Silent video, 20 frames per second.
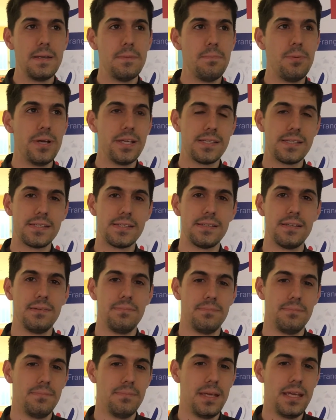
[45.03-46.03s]
pues
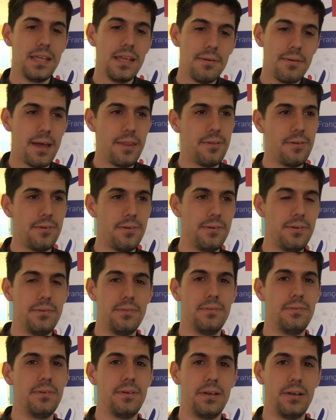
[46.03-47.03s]
me he llevado
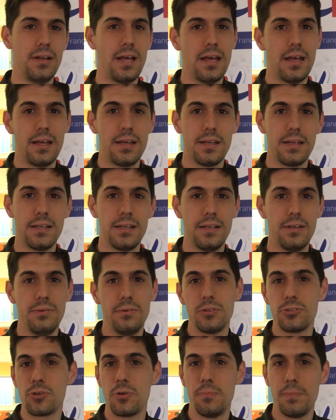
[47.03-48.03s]

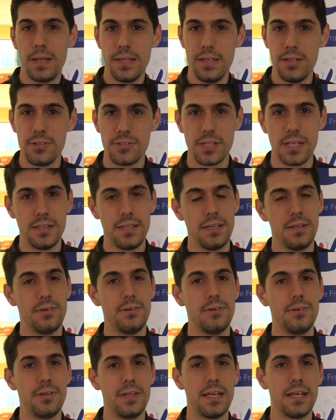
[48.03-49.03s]
los compañeros que
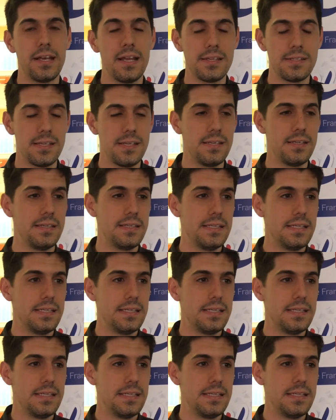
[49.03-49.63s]
tengo de clase